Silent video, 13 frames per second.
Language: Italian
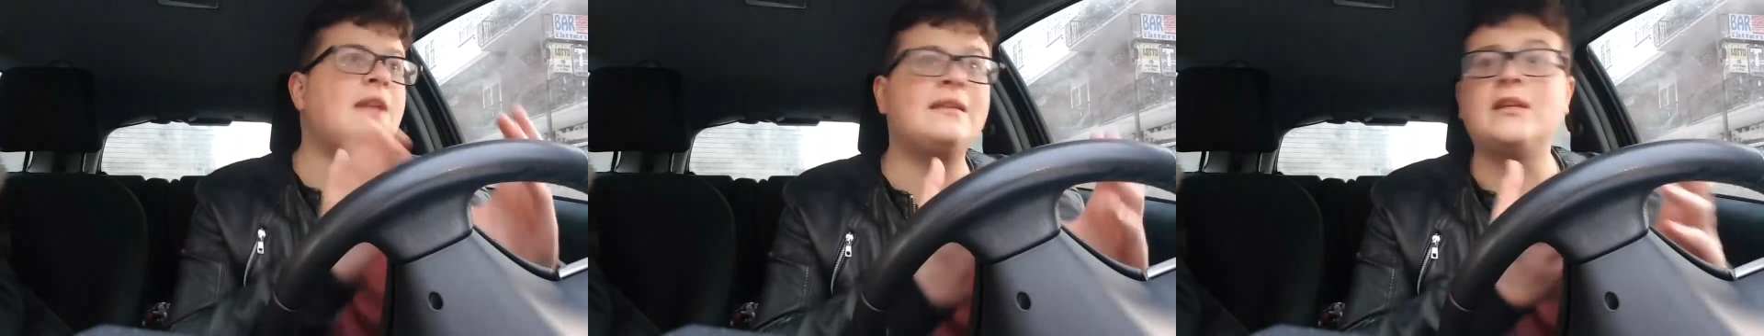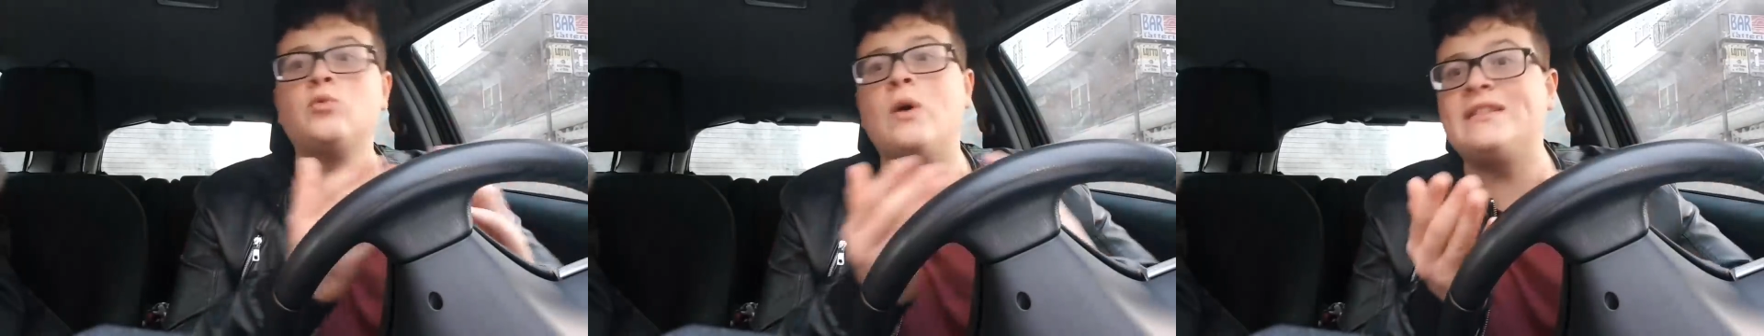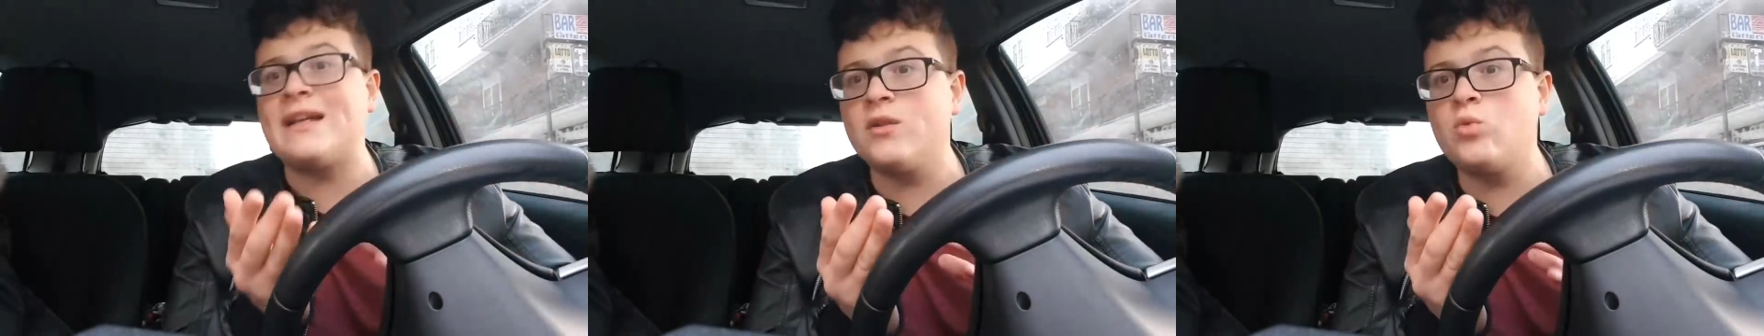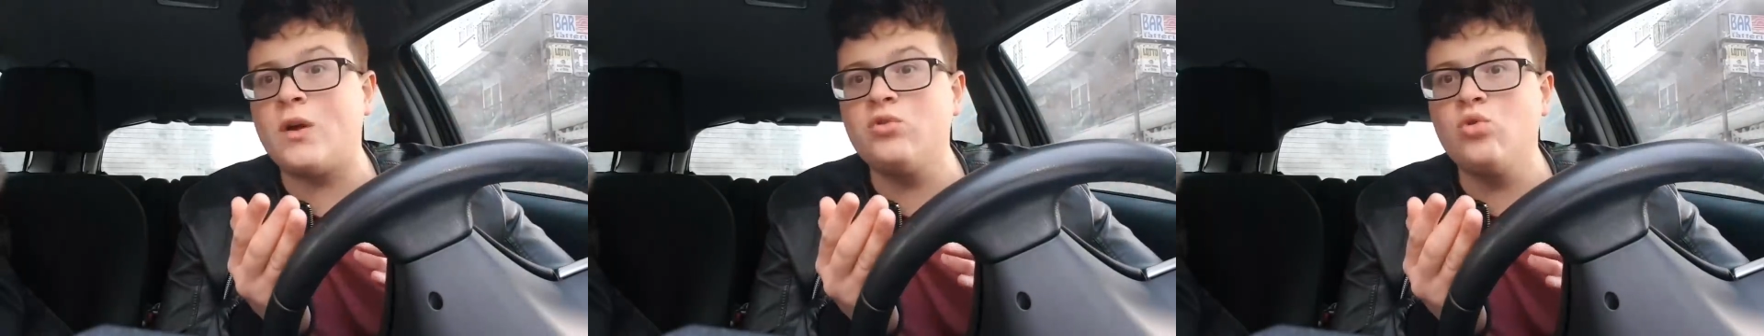da 2-0
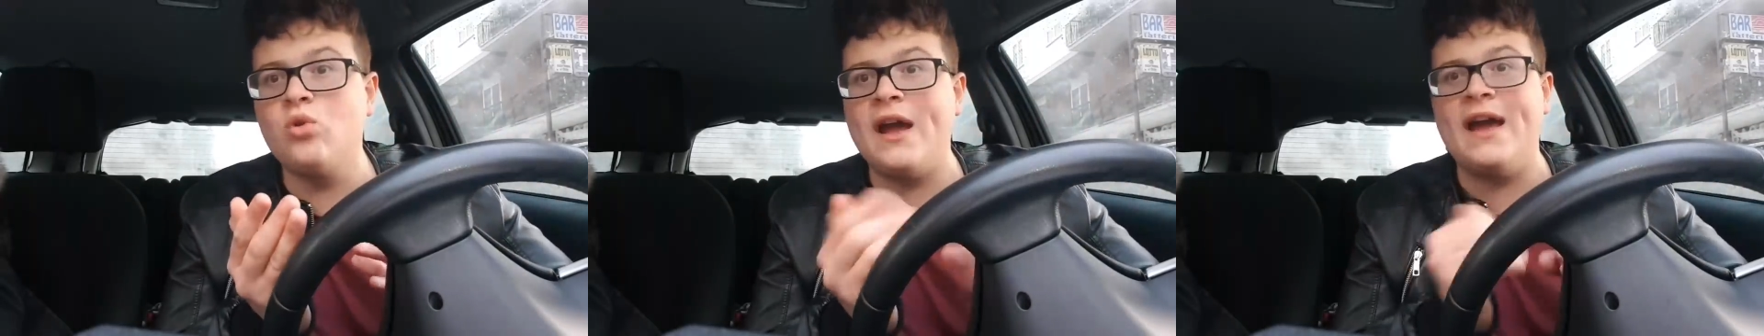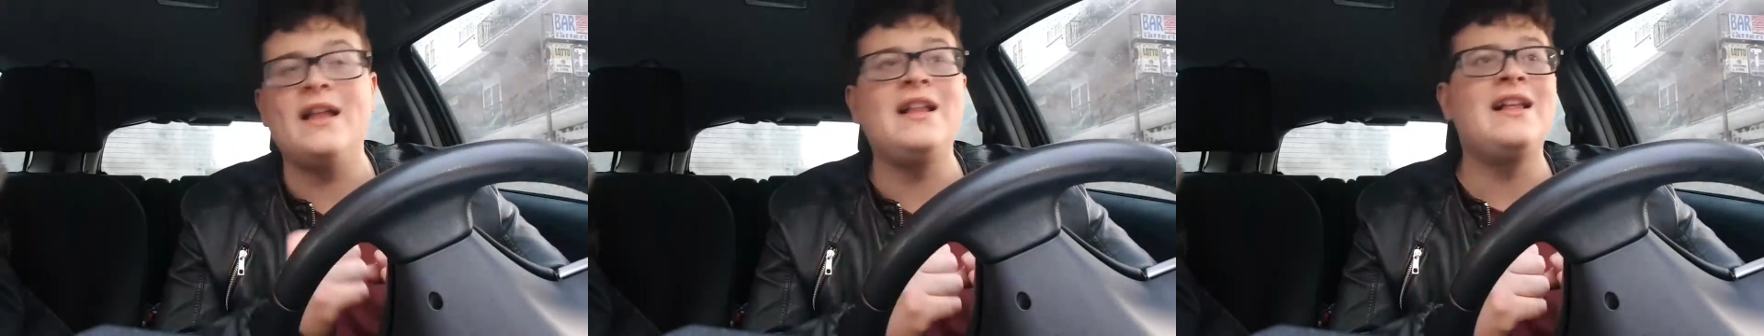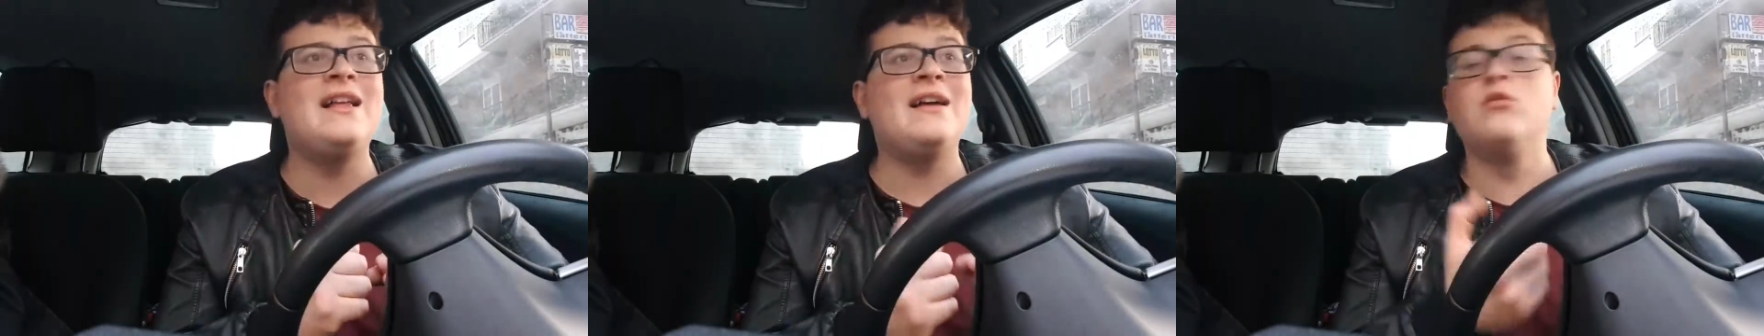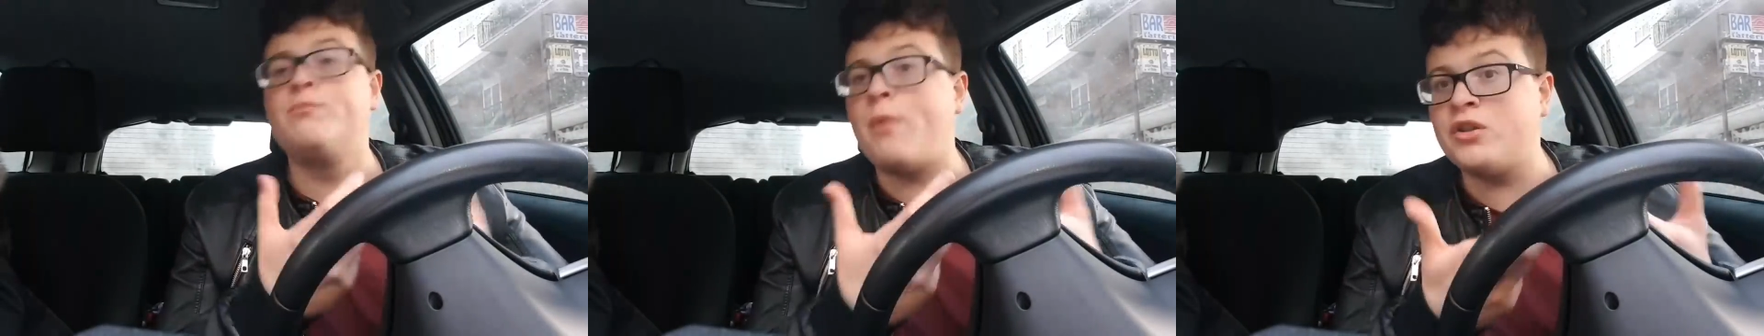a a 2-2 a
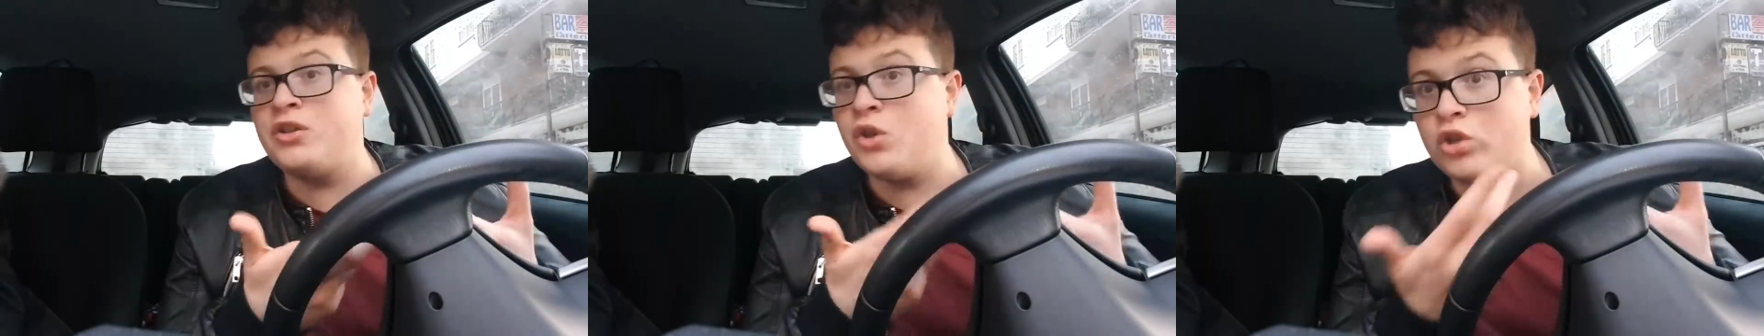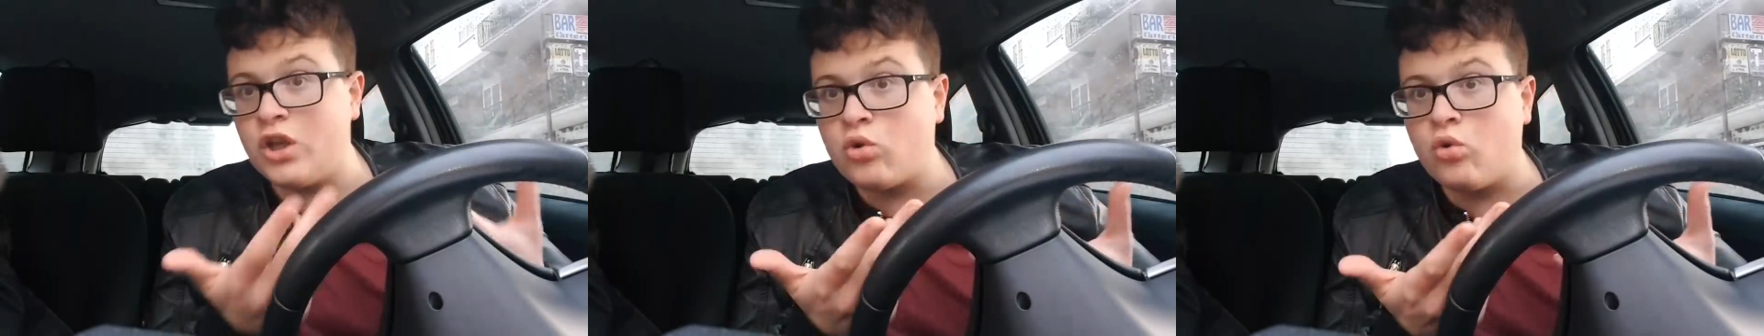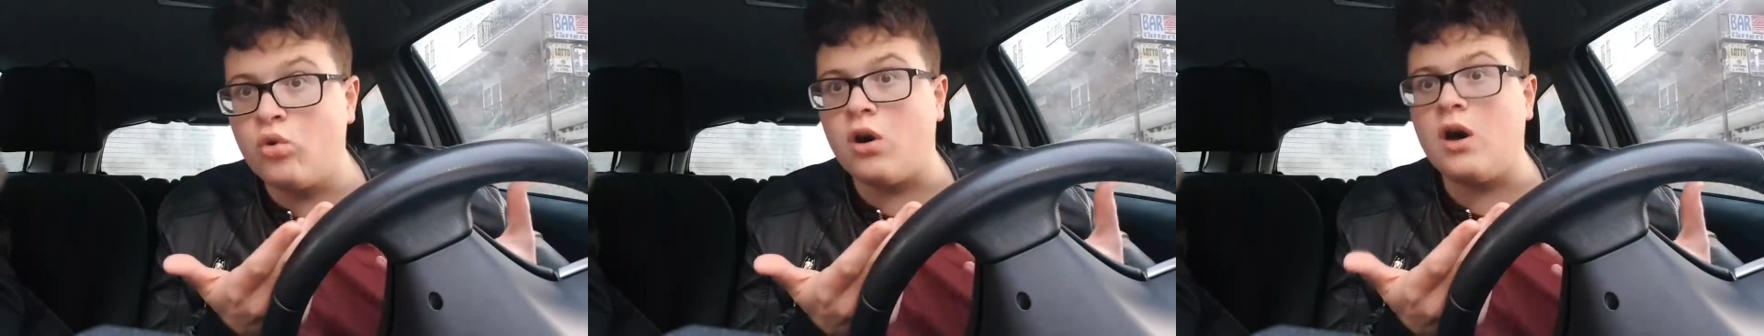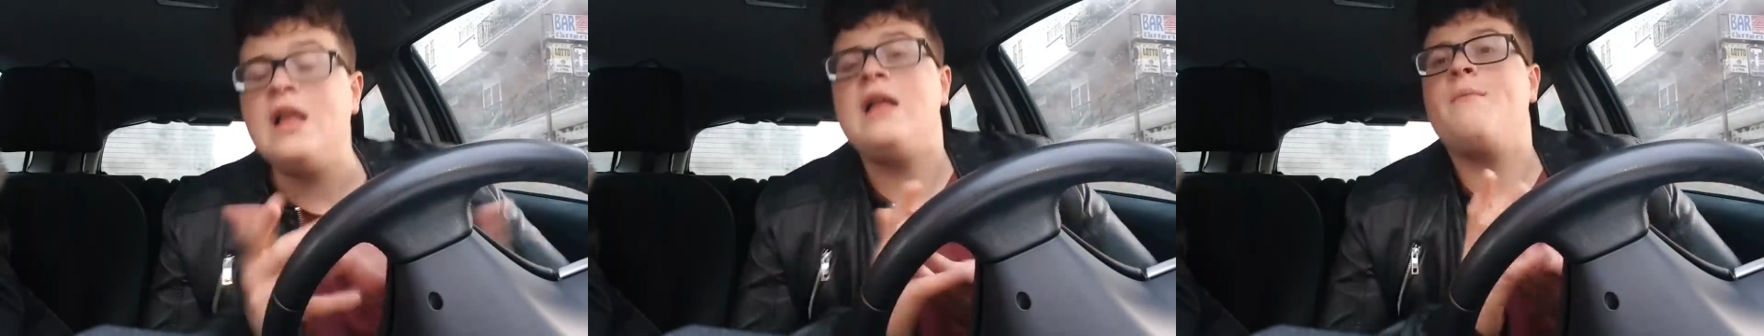un po' tiro del
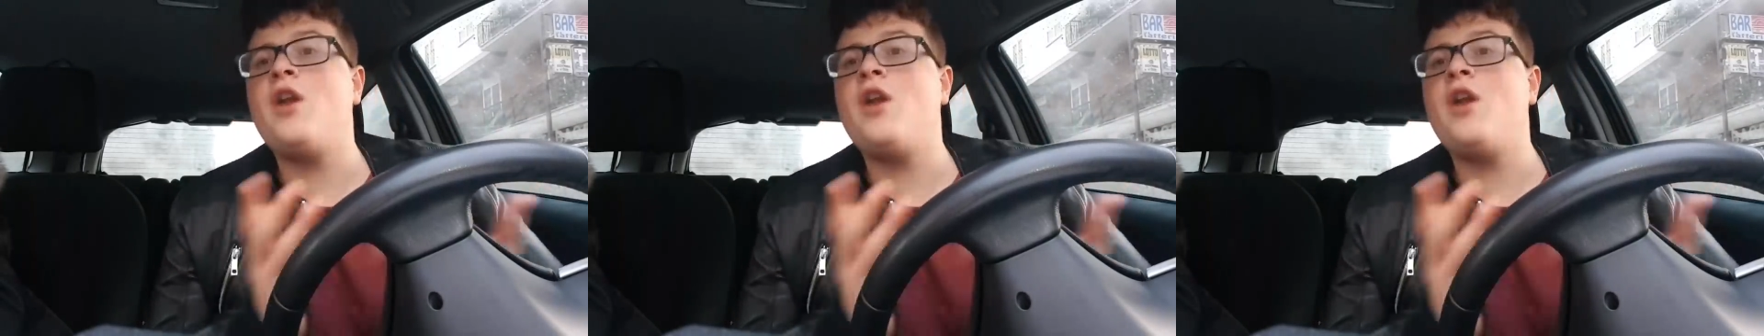culo.